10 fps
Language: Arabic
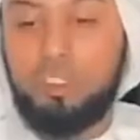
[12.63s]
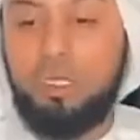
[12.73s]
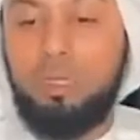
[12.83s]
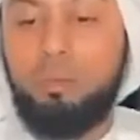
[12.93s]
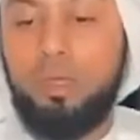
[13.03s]

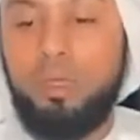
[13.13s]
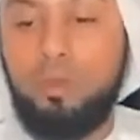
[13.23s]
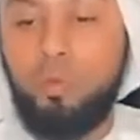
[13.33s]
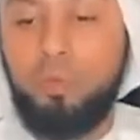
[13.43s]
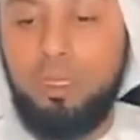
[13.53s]
مشكله
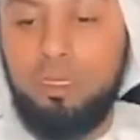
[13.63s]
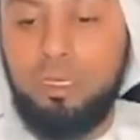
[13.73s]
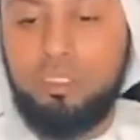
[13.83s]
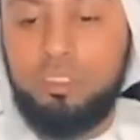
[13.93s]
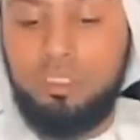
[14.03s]
بيني وبين
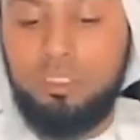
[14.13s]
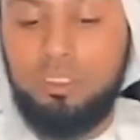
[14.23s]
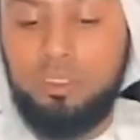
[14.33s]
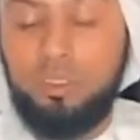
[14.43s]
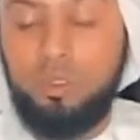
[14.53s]
اختي
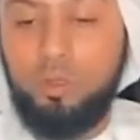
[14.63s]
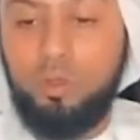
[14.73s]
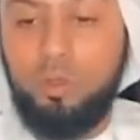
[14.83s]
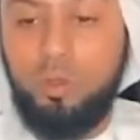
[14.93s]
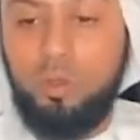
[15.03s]

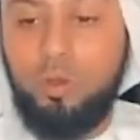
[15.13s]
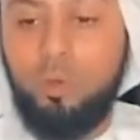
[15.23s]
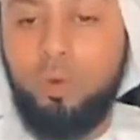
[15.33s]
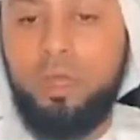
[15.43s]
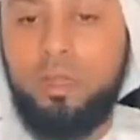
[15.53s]

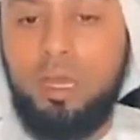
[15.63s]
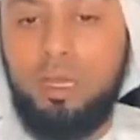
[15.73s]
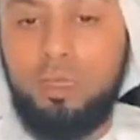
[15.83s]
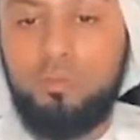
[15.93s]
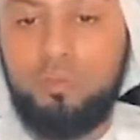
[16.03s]
وانا
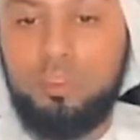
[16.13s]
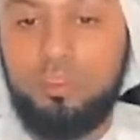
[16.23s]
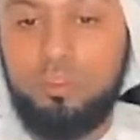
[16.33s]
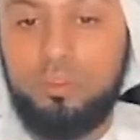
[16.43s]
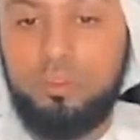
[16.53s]
حلفت
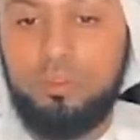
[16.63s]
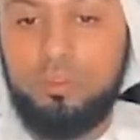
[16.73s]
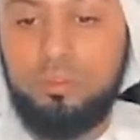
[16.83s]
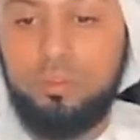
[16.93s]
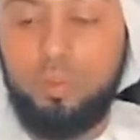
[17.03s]

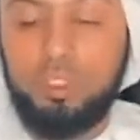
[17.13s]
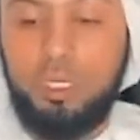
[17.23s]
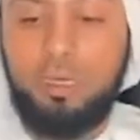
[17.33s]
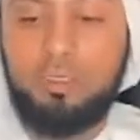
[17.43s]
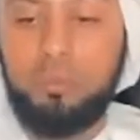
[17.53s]
تقول
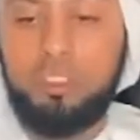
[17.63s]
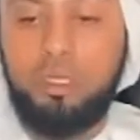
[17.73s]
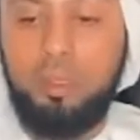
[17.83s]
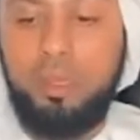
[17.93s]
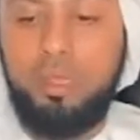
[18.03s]
صارت
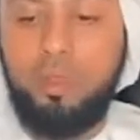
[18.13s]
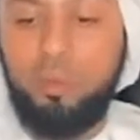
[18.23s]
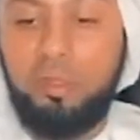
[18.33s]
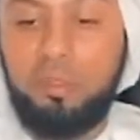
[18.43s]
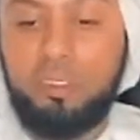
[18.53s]
مشكله بيني
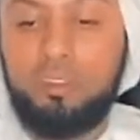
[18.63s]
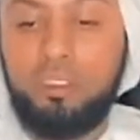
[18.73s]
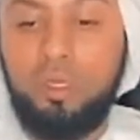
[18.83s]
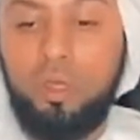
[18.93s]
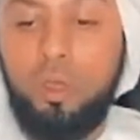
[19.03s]
وبين
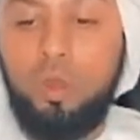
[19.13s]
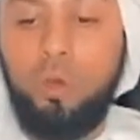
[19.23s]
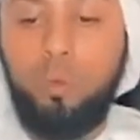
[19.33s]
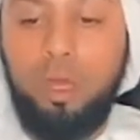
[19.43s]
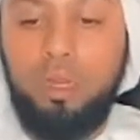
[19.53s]
اختي
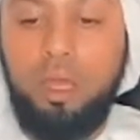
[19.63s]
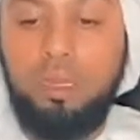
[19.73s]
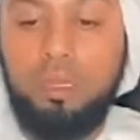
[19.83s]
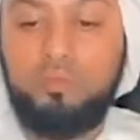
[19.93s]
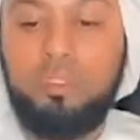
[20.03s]
وانا
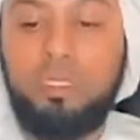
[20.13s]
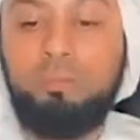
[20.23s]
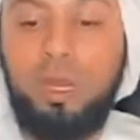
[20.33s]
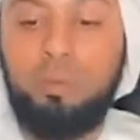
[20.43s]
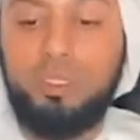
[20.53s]
حلفت اني
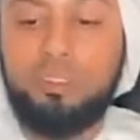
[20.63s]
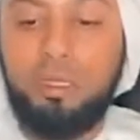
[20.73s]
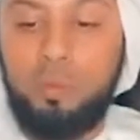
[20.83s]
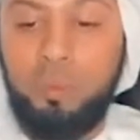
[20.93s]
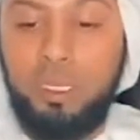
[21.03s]
ما
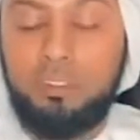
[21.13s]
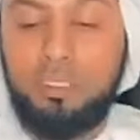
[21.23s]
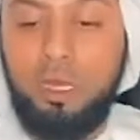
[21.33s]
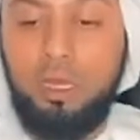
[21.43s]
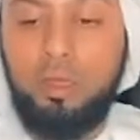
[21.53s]
بدخل
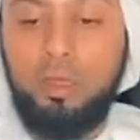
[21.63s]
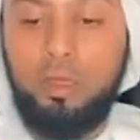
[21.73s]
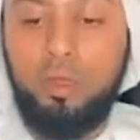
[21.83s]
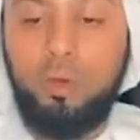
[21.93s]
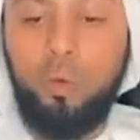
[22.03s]
بيتها
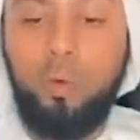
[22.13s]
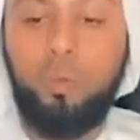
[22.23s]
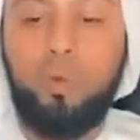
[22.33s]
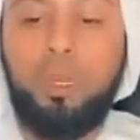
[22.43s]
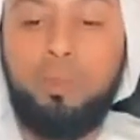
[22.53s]

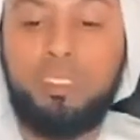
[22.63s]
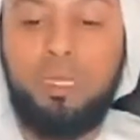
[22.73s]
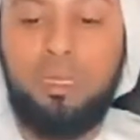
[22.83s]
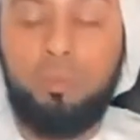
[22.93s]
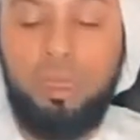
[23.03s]
ولا
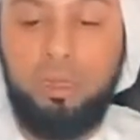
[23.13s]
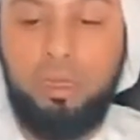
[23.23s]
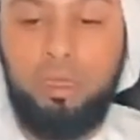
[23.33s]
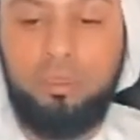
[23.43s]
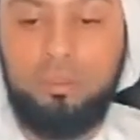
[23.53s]
بسلم
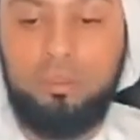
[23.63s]
عليها